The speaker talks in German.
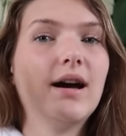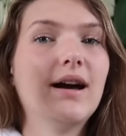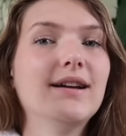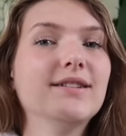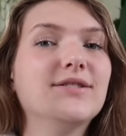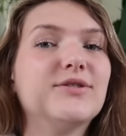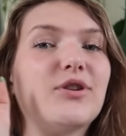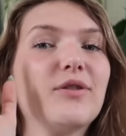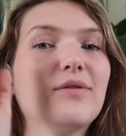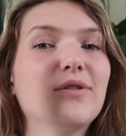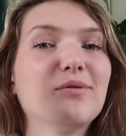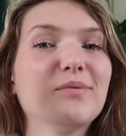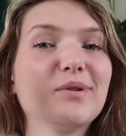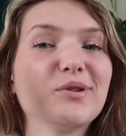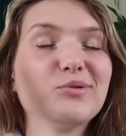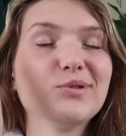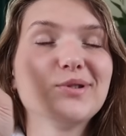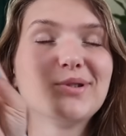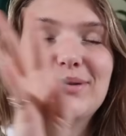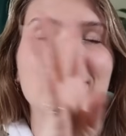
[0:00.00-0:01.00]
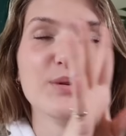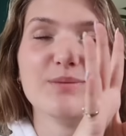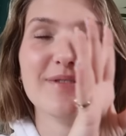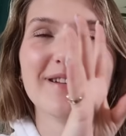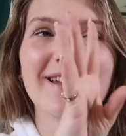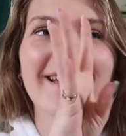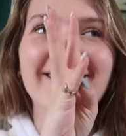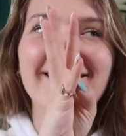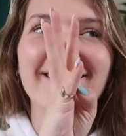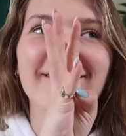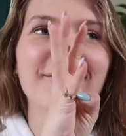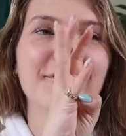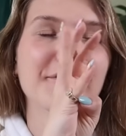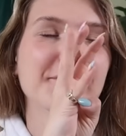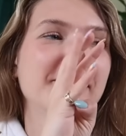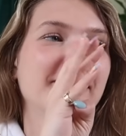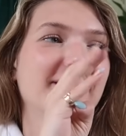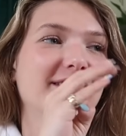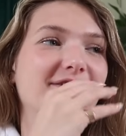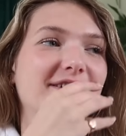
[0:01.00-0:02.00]
Also kommen wir nochmal kurz zu dem kleinen
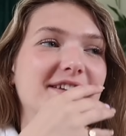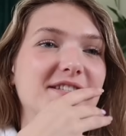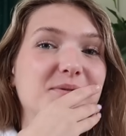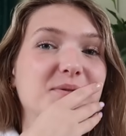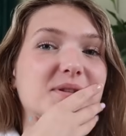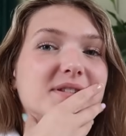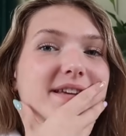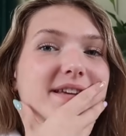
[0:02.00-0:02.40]
Erfolg. Ich weiß nicht, ob ich